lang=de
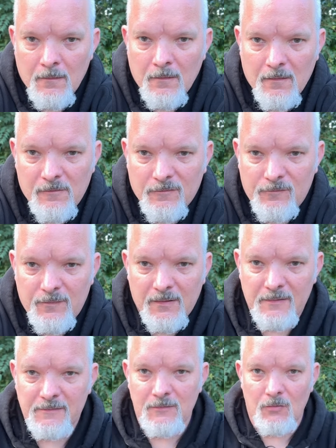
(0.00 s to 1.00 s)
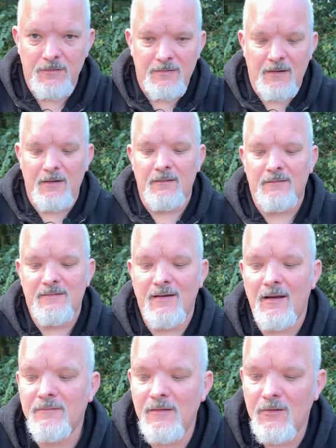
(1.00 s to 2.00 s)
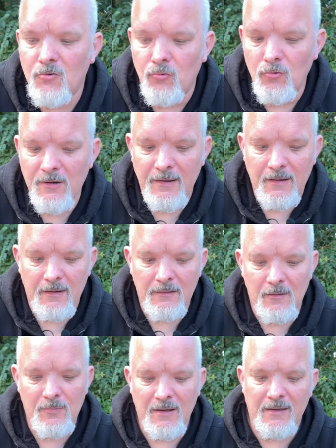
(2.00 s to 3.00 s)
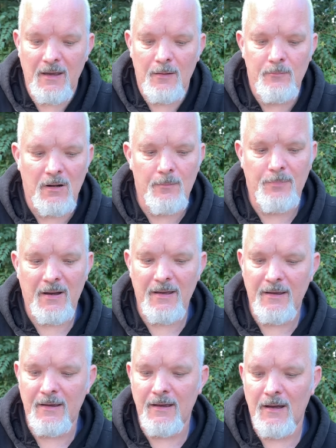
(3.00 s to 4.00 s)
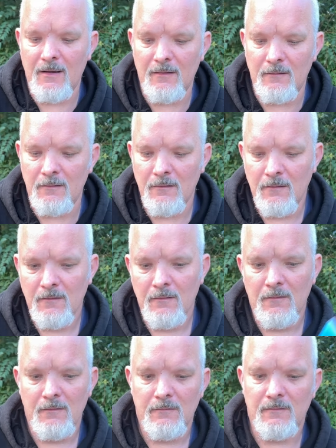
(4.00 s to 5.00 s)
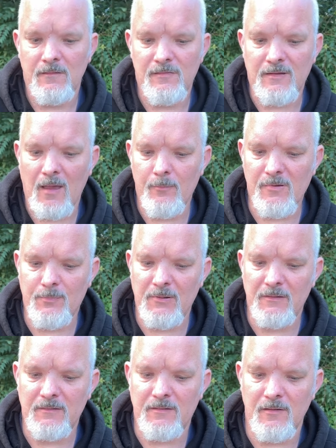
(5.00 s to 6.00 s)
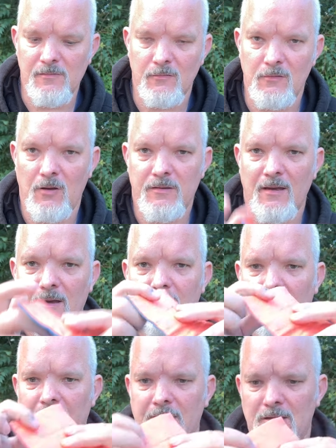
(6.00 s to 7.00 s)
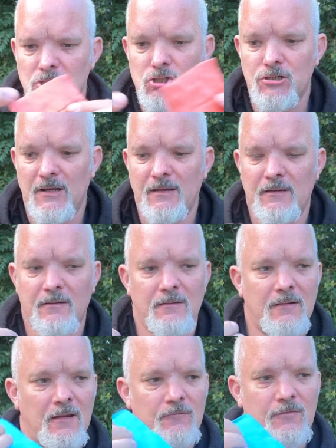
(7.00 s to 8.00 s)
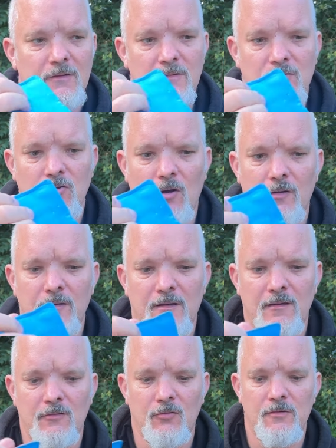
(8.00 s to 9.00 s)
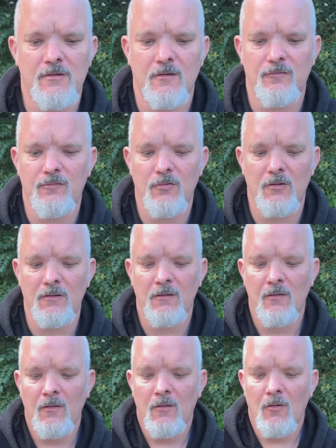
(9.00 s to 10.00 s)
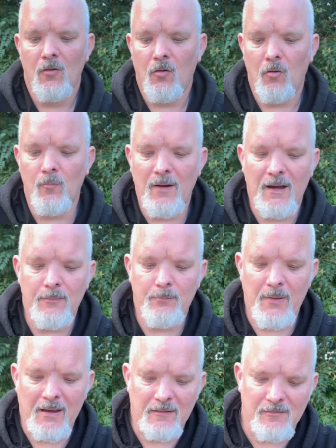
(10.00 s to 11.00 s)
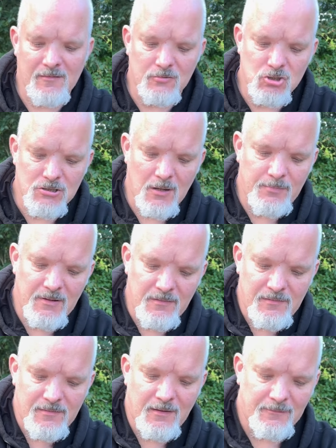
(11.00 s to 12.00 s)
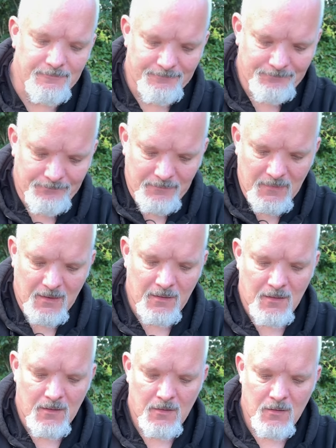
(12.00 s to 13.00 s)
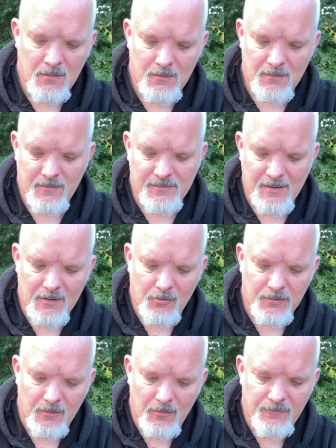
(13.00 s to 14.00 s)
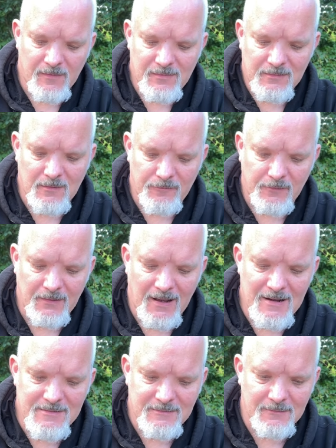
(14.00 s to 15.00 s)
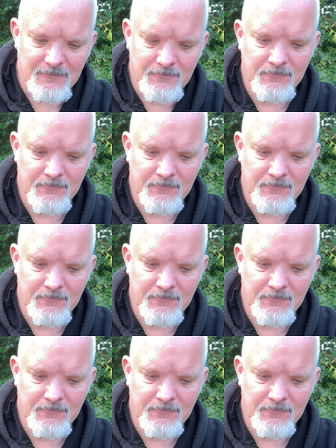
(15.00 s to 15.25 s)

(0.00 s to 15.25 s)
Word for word: Es wirkt unter den Taktik-Coolingern immer gern mal beigegangen, die Samsplint hier so Löcher reingeschnitten, dann wird ein Tourniquet durchgeführt, um ein Becken zu stabilisieren. Ich sag euch auch, was ich davon halte.